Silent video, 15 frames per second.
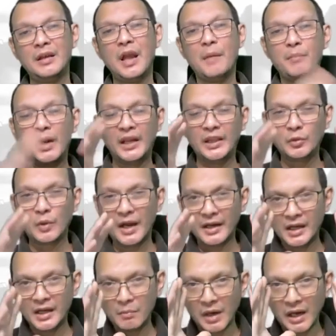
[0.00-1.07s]
begitu
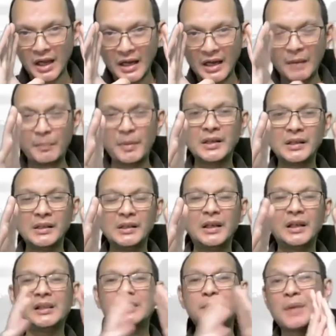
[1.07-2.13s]
Anda berhadapan
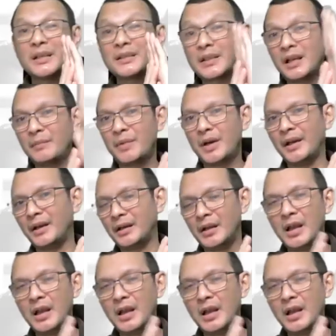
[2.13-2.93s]
ke masa depan,